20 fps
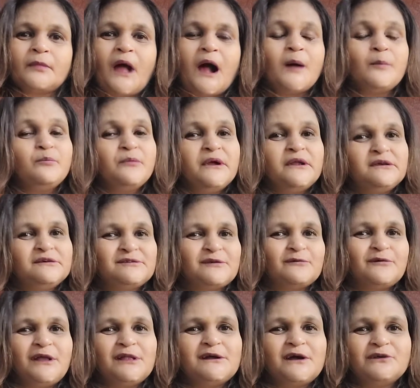आप मेरे
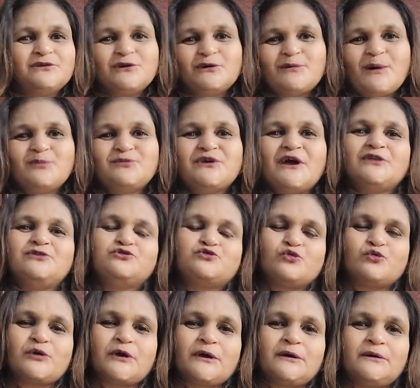सवाल का जवाब जान
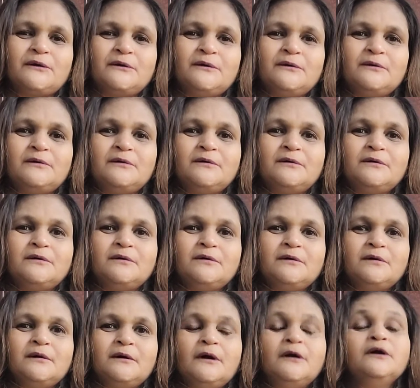चुके
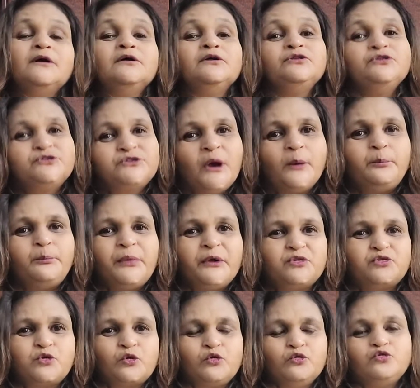जब
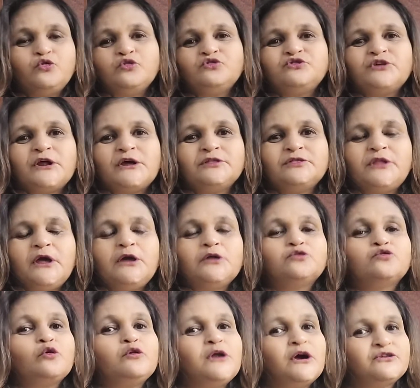पितृदोष रहते
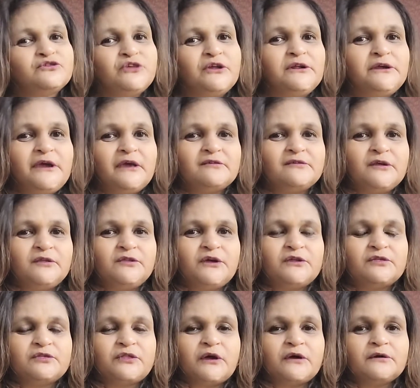तो लक्षण कैसे
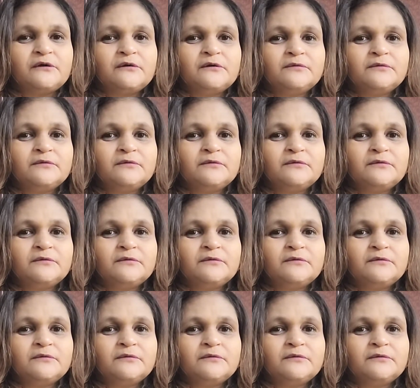दिखते